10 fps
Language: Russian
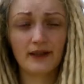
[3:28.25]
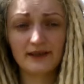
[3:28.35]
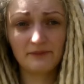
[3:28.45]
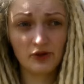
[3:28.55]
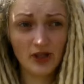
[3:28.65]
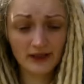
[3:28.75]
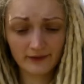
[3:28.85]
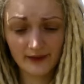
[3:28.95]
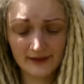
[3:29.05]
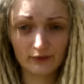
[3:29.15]

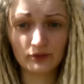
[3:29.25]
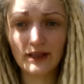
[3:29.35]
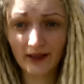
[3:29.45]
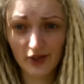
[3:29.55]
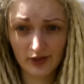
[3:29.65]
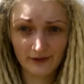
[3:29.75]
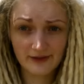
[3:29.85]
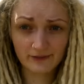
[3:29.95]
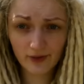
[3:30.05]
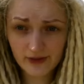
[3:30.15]
распечатывается, ну, для каждого
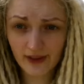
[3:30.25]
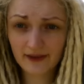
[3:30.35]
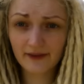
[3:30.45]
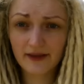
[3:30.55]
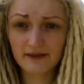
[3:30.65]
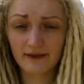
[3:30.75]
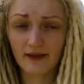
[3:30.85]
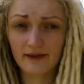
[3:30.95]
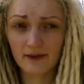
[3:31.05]
свой, соответственно,